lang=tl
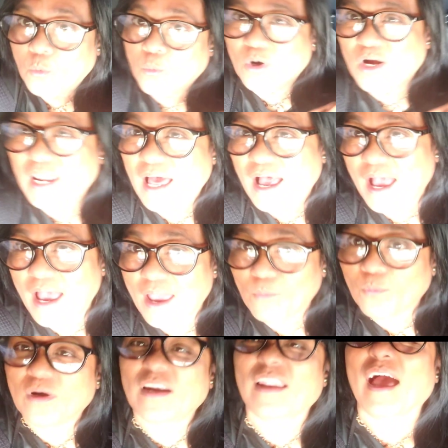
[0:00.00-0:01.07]
We're
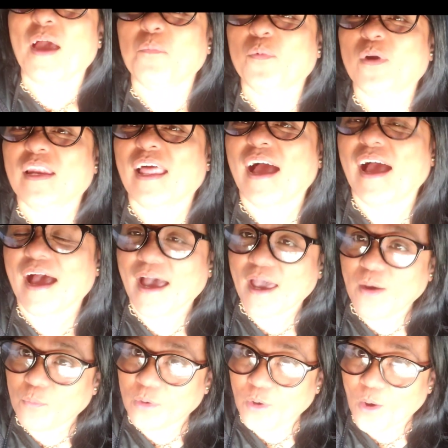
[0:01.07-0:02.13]
live! We're live! We're
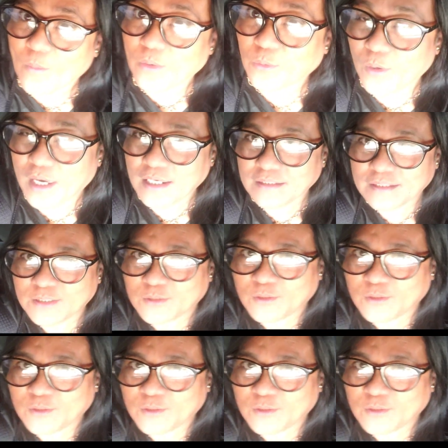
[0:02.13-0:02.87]
live! We're going to Asian